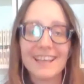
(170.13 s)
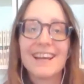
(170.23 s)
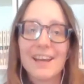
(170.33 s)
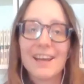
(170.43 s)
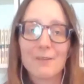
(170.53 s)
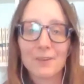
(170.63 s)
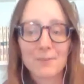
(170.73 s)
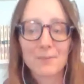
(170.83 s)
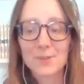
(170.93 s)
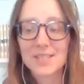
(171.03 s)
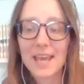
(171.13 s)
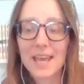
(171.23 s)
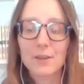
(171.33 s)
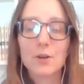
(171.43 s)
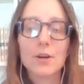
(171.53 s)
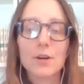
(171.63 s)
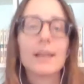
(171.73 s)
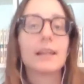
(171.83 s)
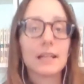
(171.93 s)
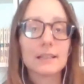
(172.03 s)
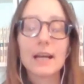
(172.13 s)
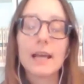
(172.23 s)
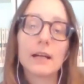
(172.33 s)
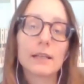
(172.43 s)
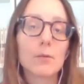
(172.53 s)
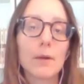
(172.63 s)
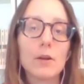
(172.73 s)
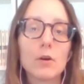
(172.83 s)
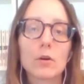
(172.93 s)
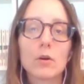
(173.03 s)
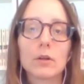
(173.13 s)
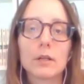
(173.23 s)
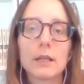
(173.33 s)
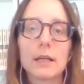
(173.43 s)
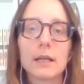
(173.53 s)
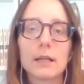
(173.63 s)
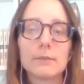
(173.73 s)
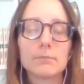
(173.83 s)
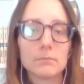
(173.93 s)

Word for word: è quello che posseggo e in realtà è anche quello con